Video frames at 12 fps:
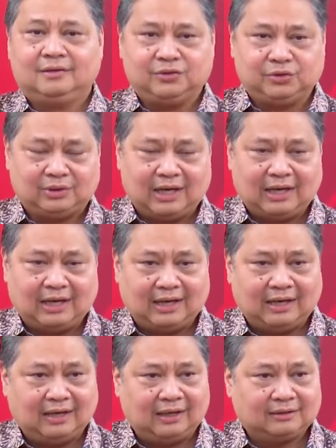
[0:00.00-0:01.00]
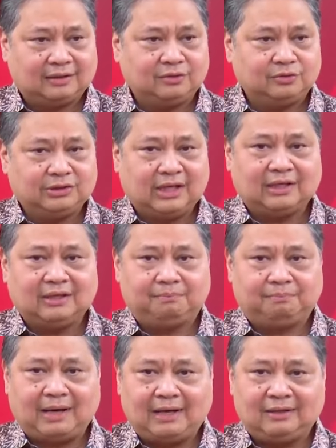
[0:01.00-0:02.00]
juga uh, tentunya ke
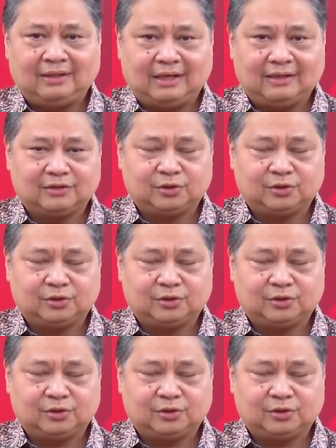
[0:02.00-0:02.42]
depan uh,